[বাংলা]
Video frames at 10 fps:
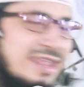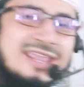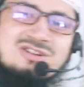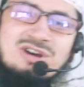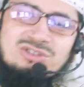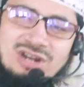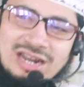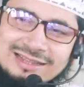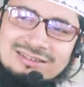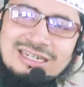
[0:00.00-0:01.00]
এই কদরের
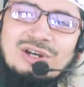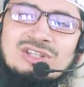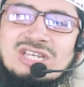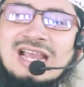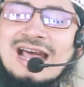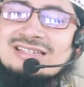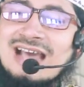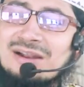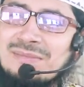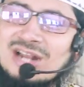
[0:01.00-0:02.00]
রাতটা হচ্ছে
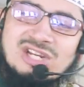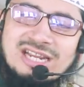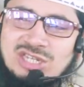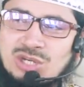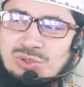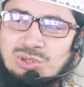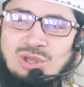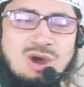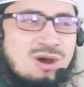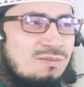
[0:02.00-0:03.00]
হাজার মাসের চেয়ে
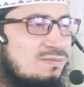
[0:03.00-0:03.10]
উত্তম